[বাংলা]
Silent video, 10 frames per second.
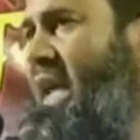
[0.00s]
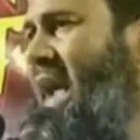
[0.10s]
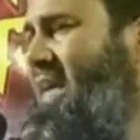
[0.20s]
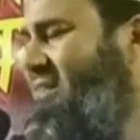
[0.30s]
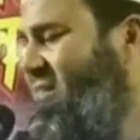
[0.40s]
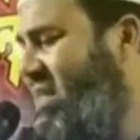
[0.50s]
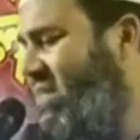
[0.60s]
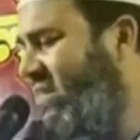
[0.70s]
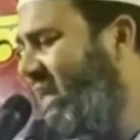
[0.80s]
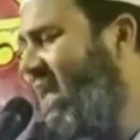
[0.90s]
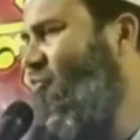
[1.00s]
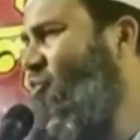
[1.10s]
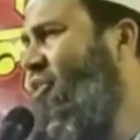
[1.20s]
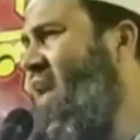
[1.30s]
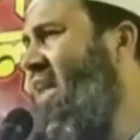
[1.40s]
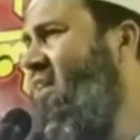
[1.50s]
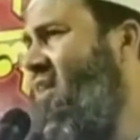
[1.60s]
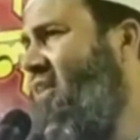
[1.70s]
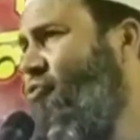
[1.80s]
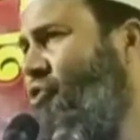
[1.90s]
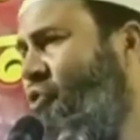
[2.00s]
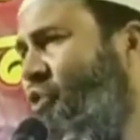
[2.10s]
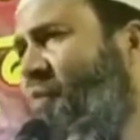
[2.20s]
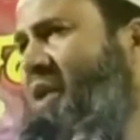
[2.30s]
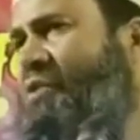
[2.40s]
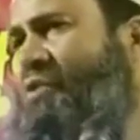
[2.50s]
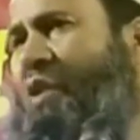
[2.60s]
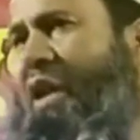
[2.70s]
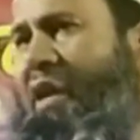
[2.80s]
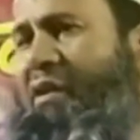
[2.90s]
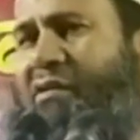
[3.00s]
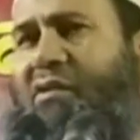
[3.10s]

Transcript: একটা সিয়াম যদি আল্লাহর জন্য পালন করে